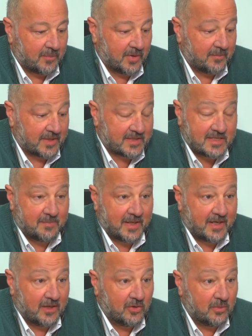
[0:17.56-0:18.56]
pueden
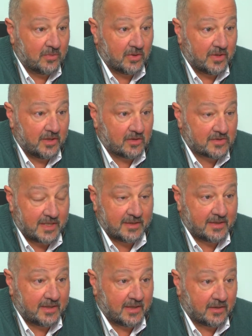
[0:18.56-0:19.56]
participar alumnos y
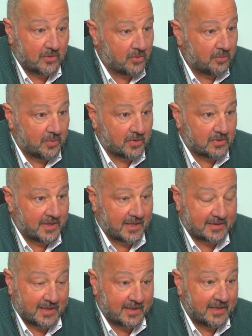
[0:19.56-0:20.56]
docentes en grupos
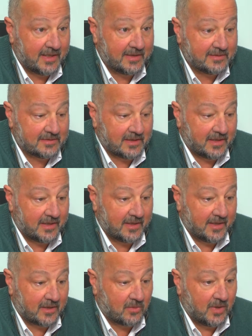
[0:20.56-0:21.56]
de hasta 10
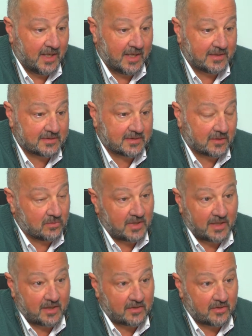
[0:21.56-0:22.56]
de escuelas
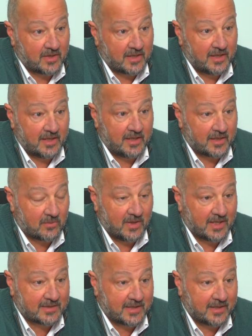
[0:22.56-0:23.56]
secundarias rionegrinas y
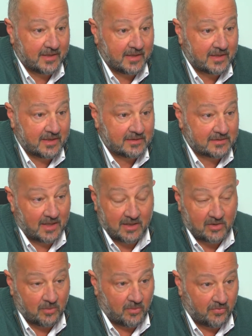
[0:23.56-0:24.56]
escuelas técnicas,
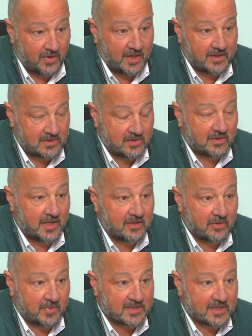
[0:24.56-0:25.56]
tal como fue la edición del
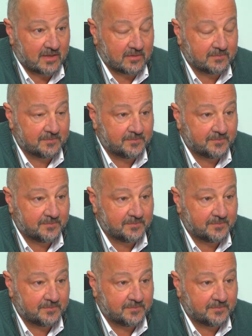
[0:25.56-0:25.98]
año pasado.